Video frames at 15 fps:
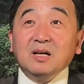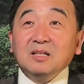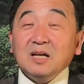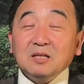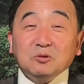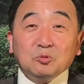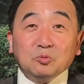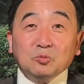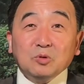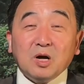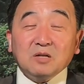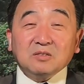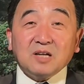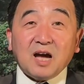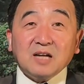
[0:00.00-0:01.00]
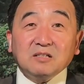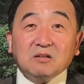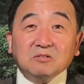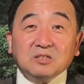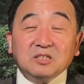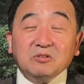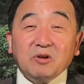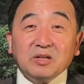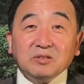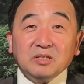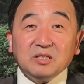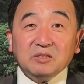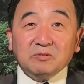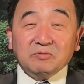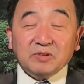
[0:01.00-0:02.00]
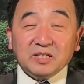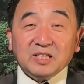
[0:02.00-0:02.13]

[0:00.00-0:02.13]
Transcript: 他主要是按照支原体肺